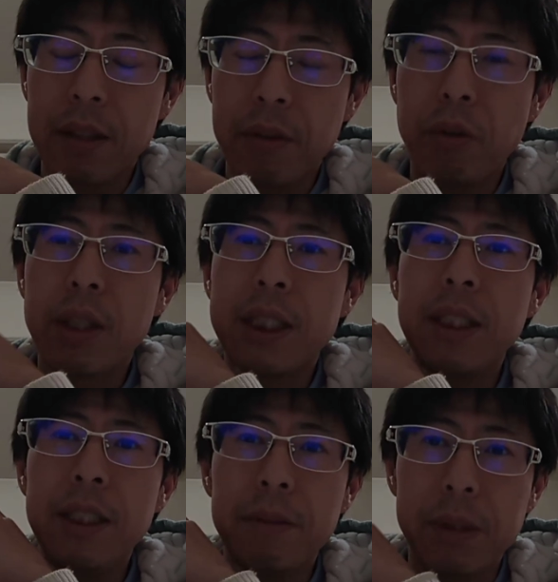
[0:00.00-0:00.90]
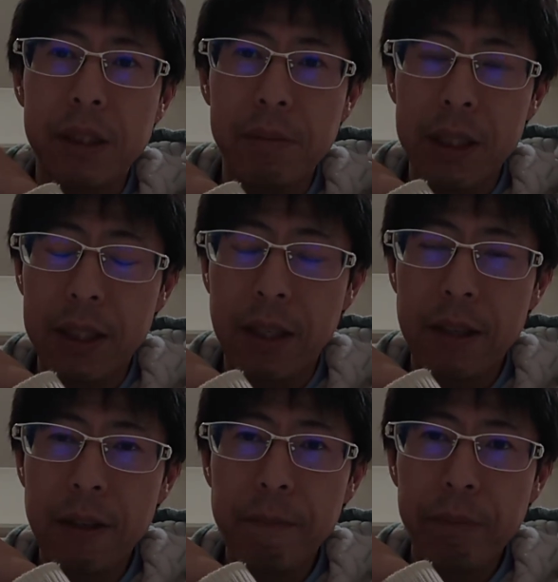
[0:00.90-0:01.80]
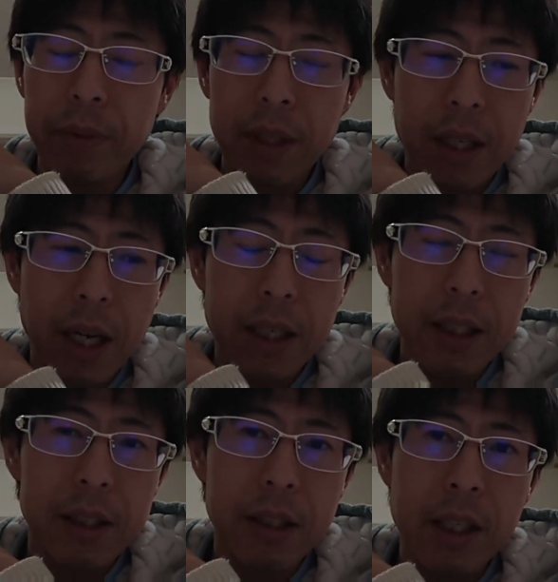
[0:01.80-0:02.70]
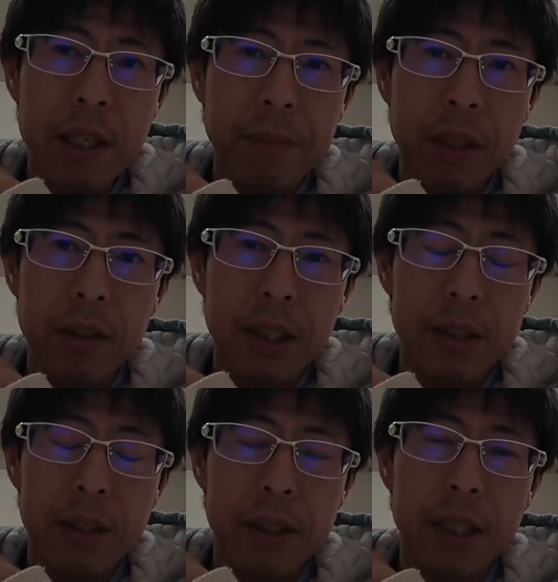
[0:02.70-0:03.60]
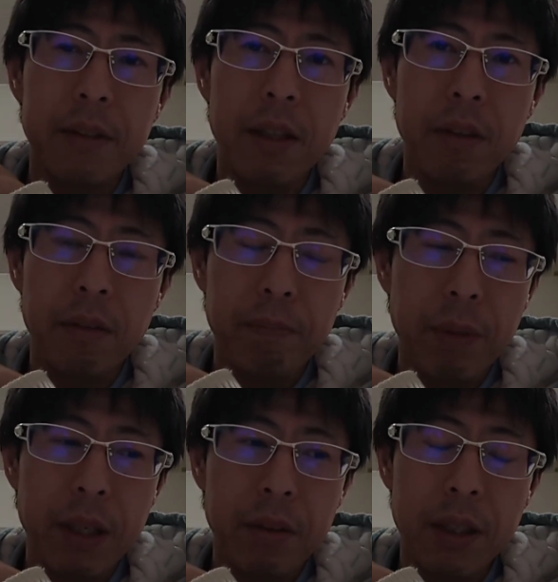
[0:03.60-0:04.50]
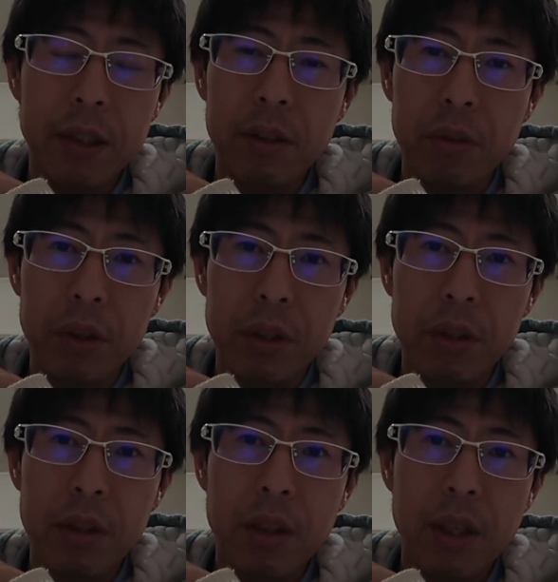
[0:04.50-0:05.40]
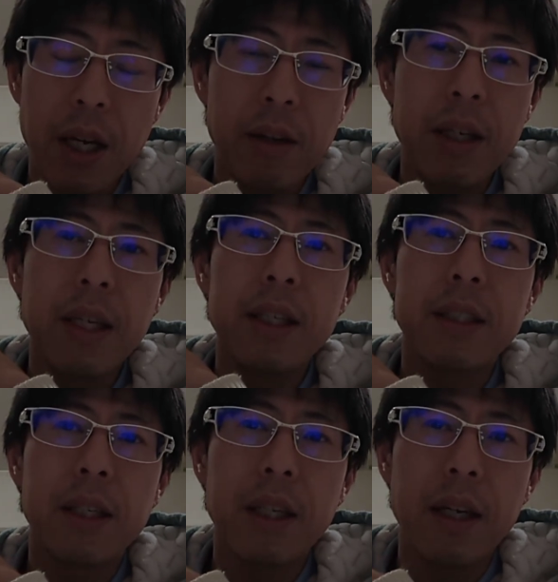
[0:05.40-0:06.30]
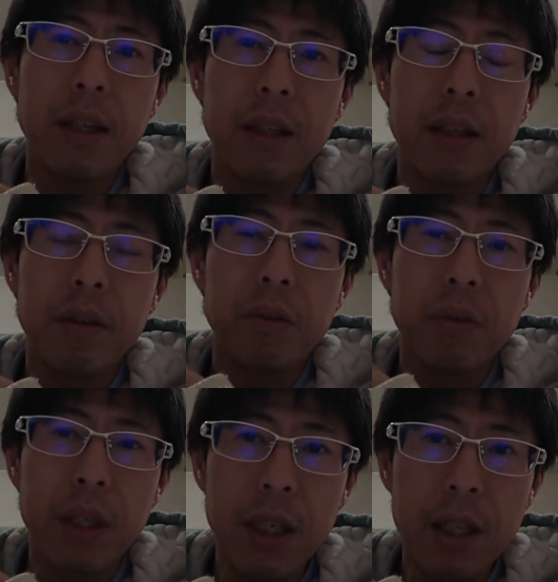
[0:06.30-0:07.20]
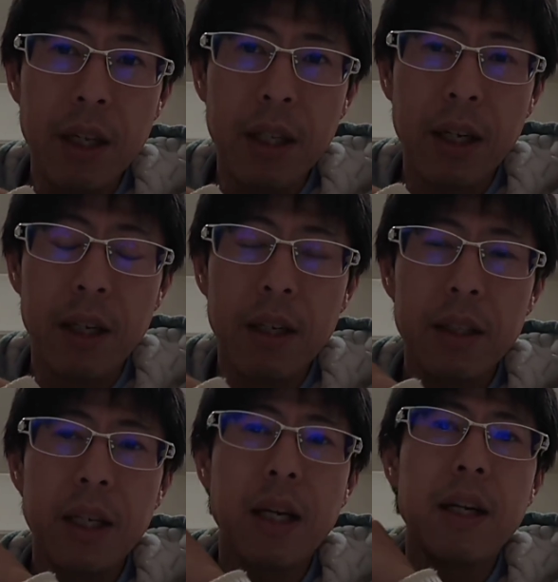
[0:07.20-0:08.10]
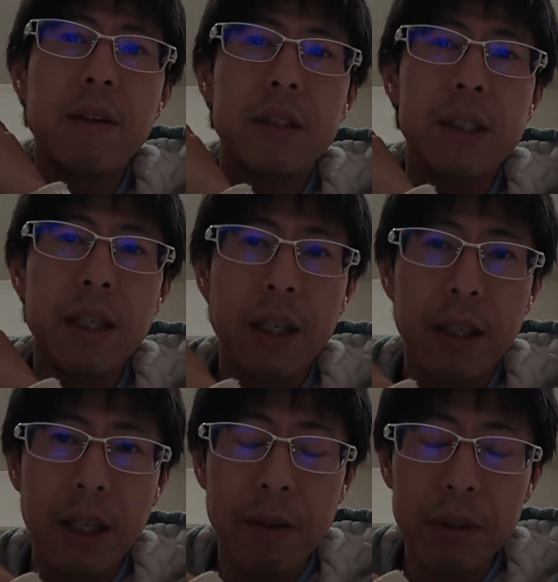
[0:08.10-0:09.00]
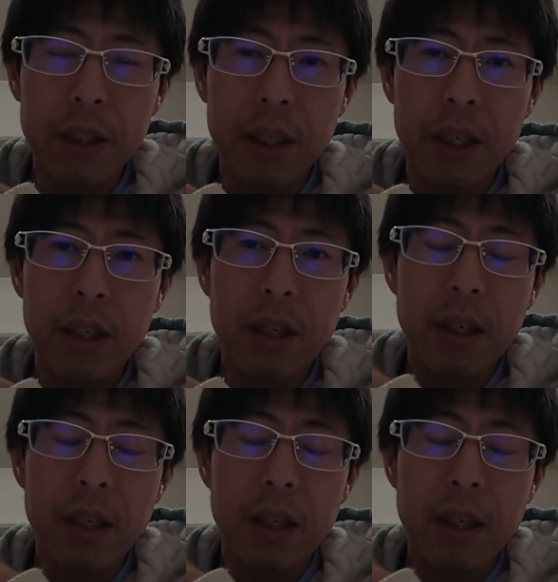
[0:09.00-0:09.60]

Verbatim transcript: これは以前も説明した。ハリー杉山っていうやつ、昨年のペナントレースの途中、淡井圭介が大変だっていうことを聞いていた。で、彼には善意があったかもしれない。